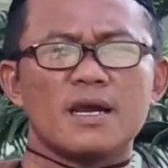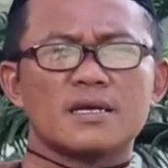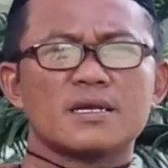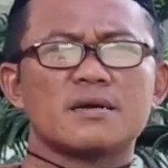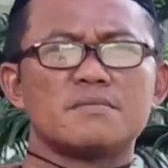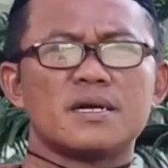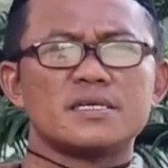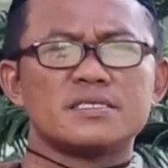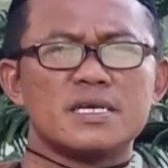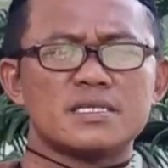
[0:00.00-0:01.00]
agar
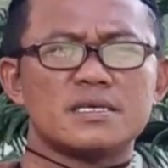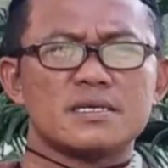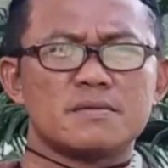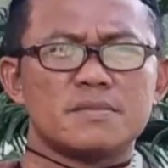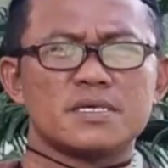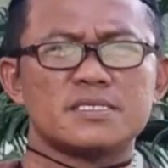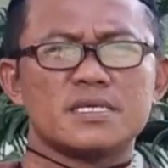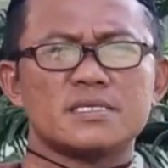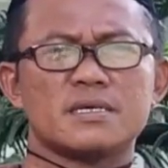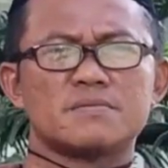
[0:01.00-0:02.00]

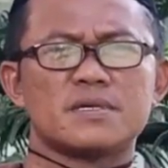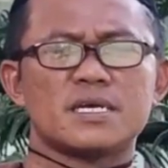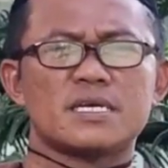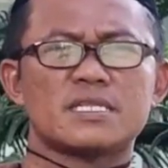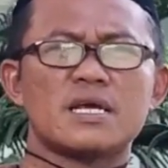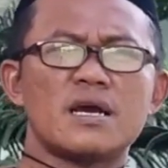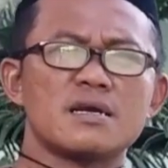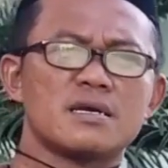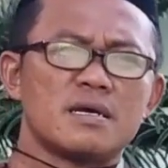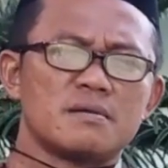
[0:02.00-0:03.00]
kemaksiatan-kemaksiatan yang pernah kita
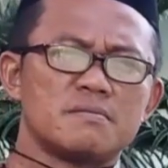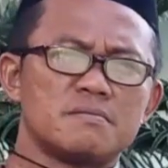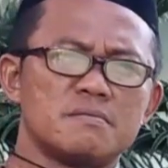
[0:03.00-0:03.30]
langgar